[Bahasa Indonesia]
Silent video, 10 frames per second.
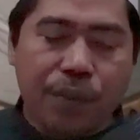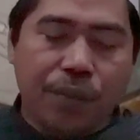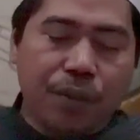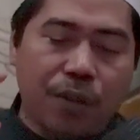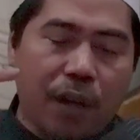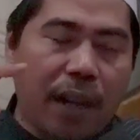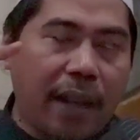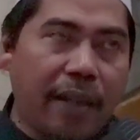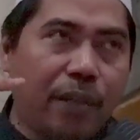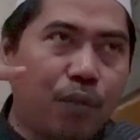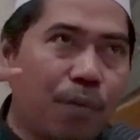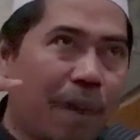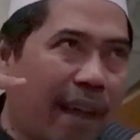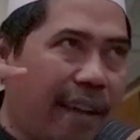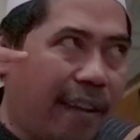"Sallaitu
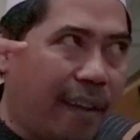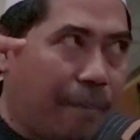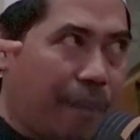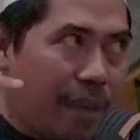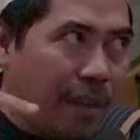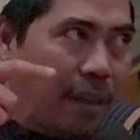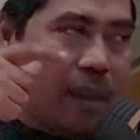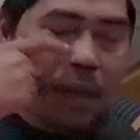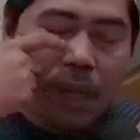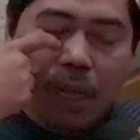ma'an Nabi